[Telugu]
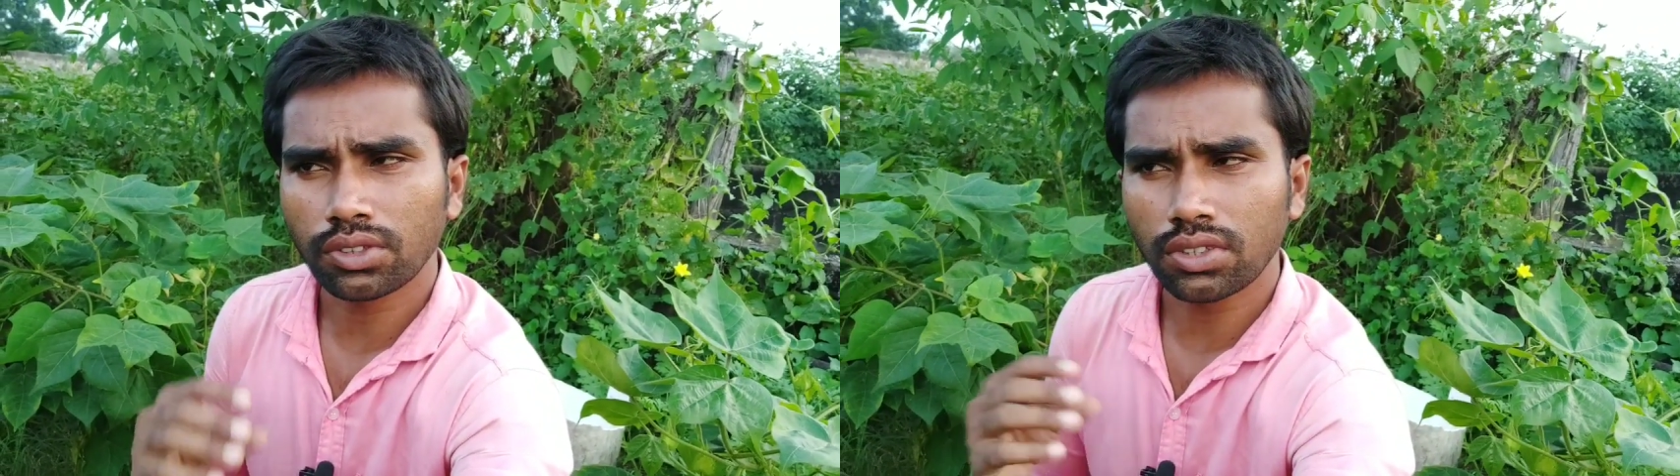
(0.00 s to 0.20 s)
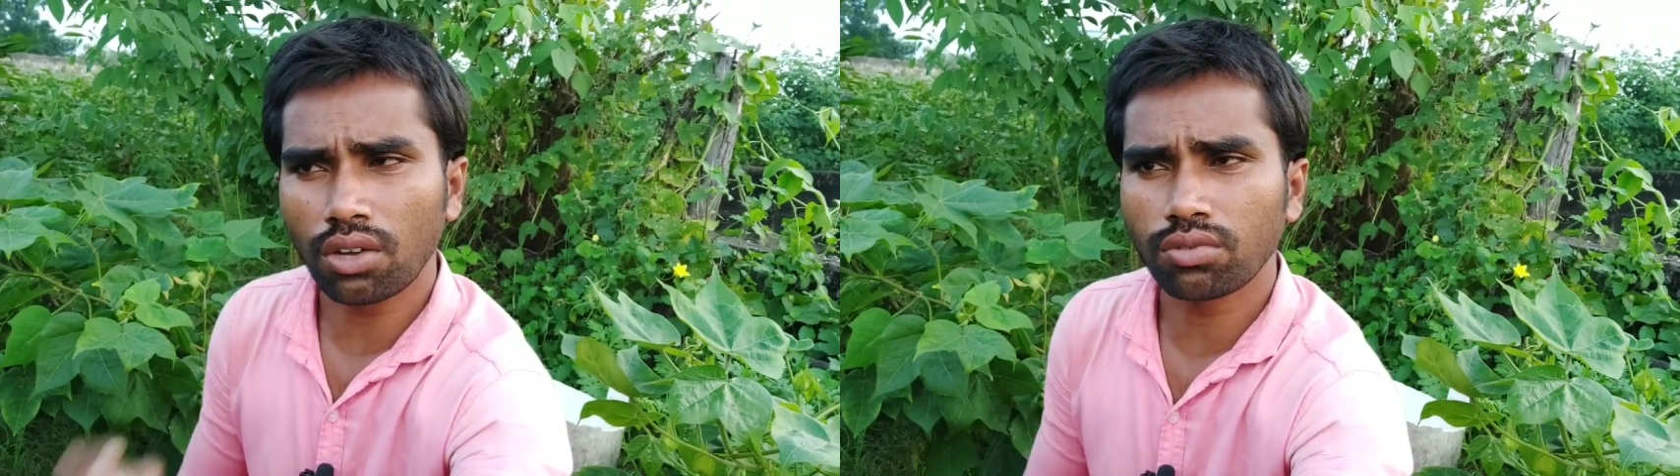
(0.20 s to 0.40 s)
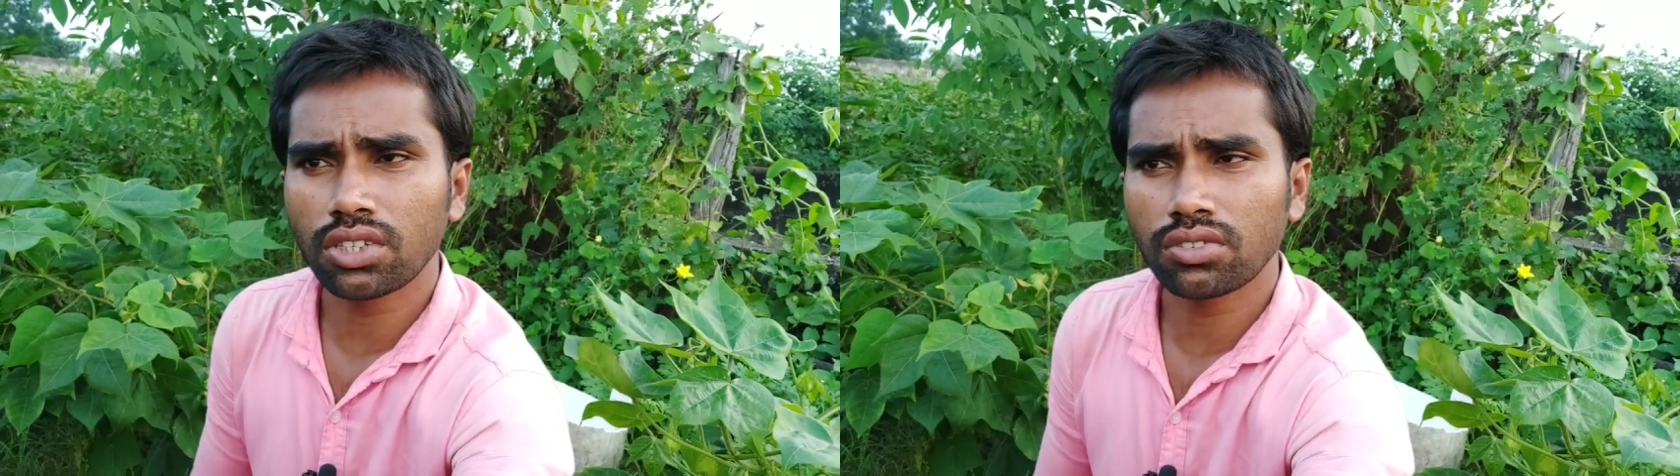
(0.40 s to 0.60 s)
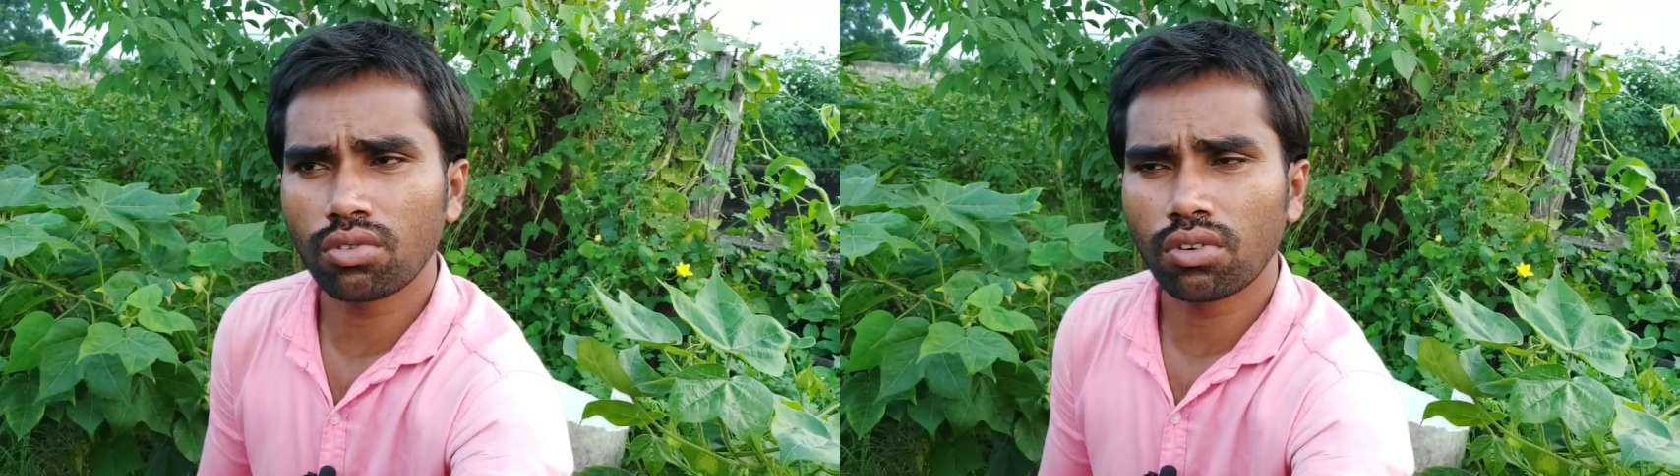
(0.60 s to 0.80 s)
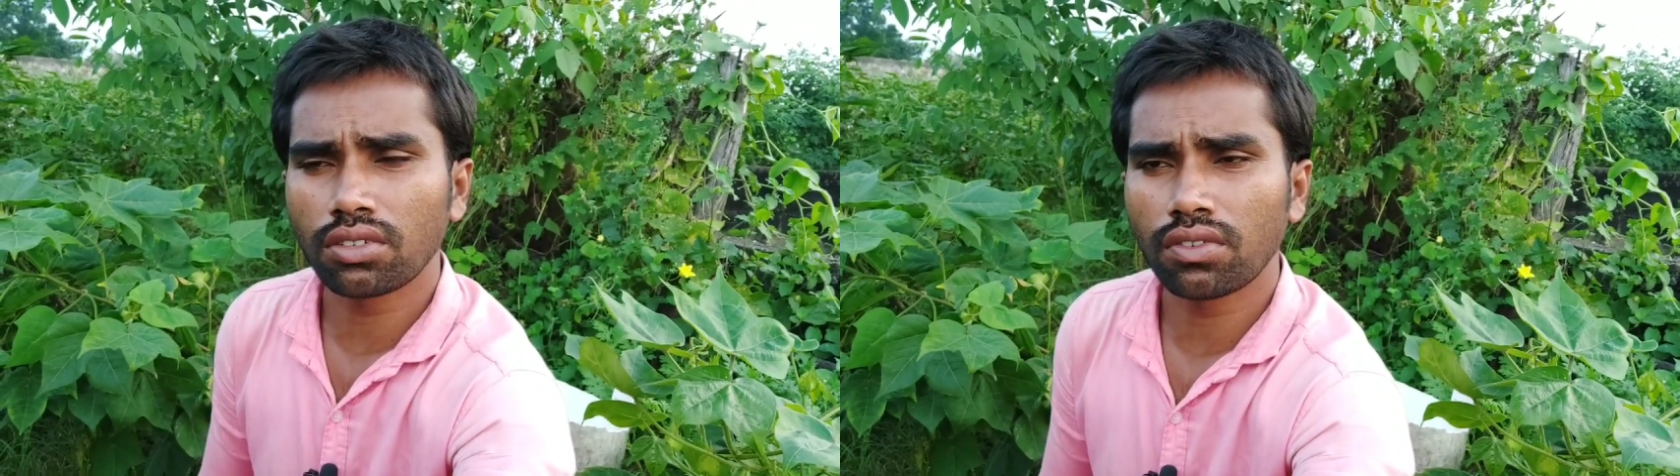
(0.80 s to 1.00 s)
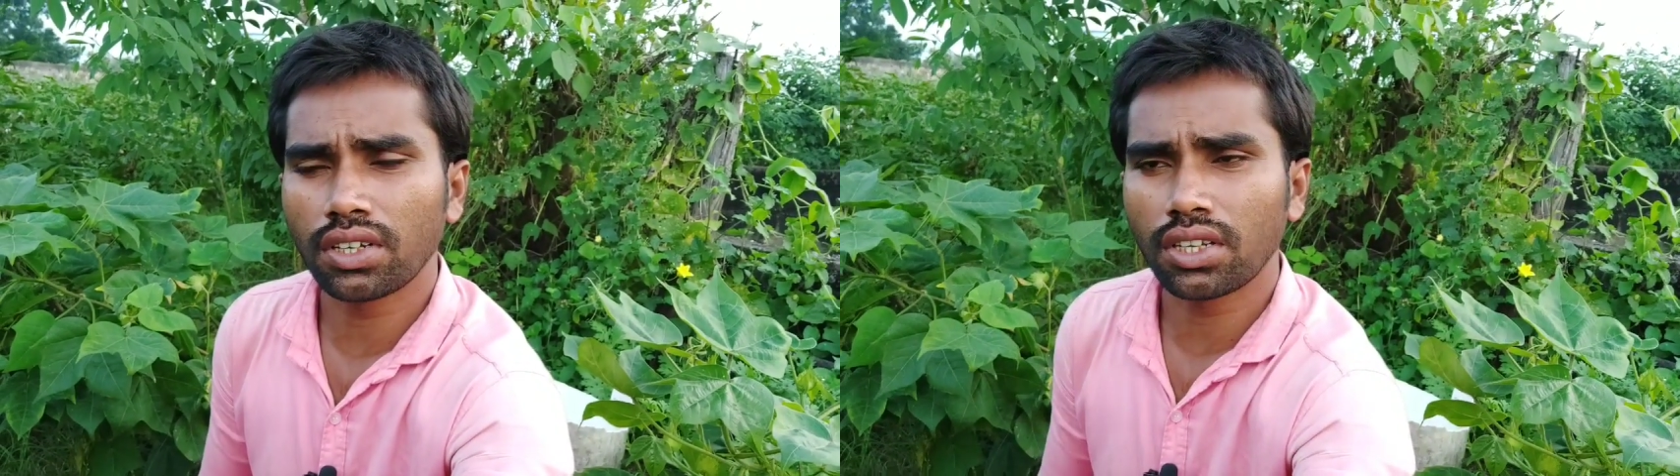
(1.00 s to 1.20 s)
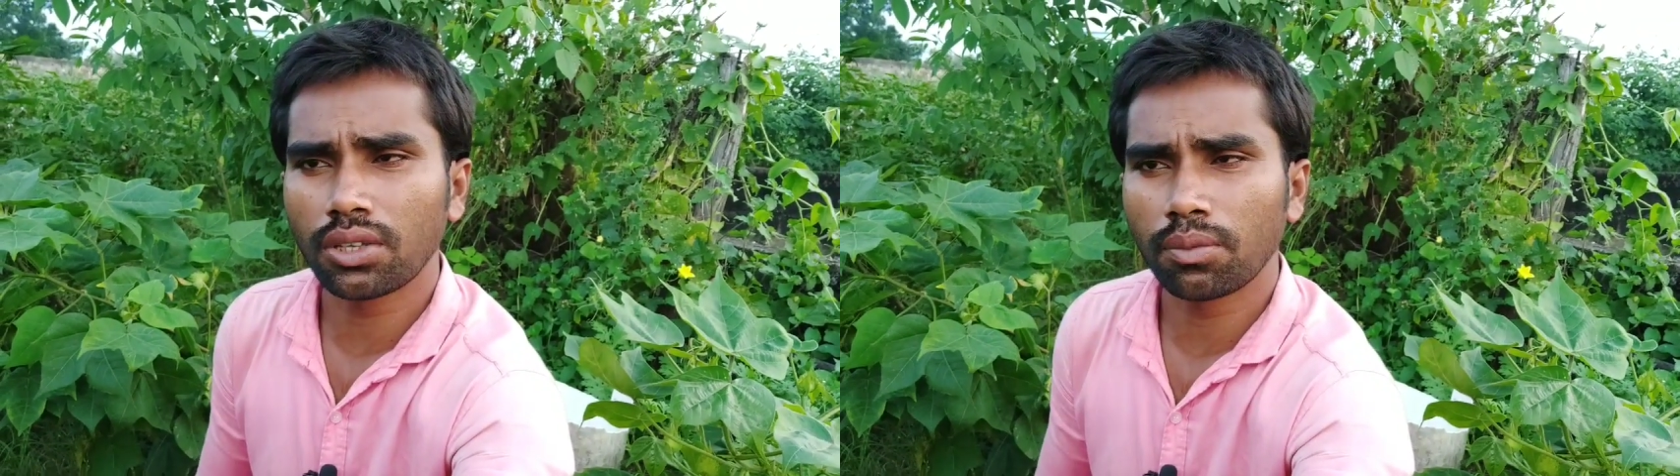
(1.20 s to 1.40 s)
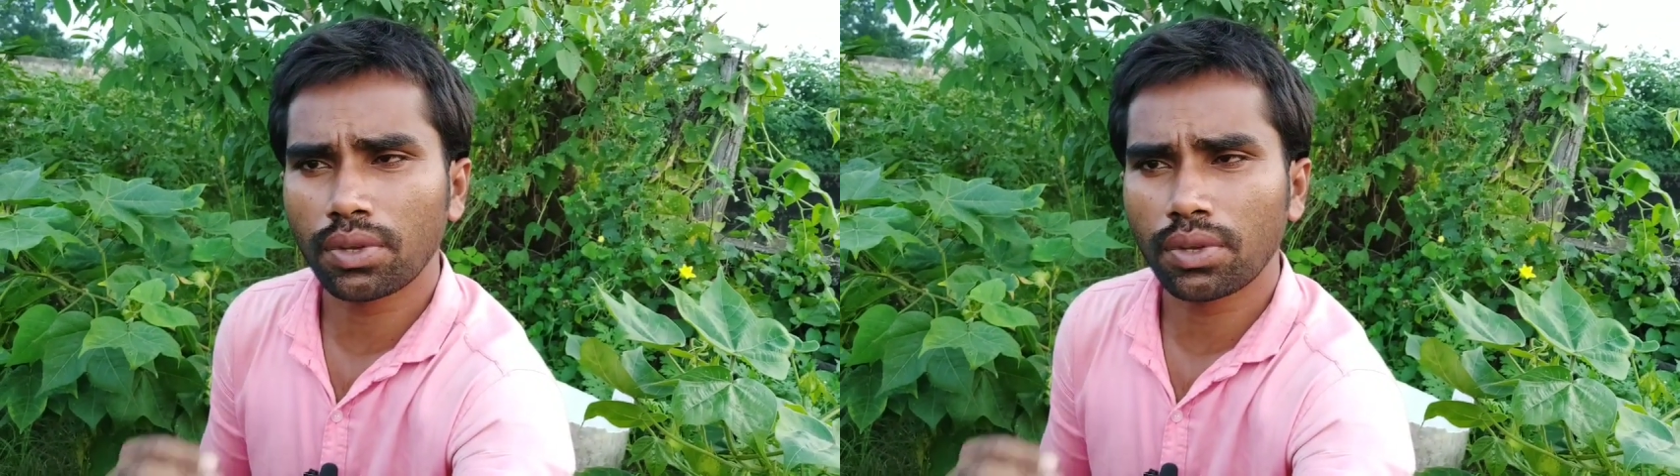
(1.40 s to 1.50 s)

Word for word: సాగు చేస్తున్నటువంటి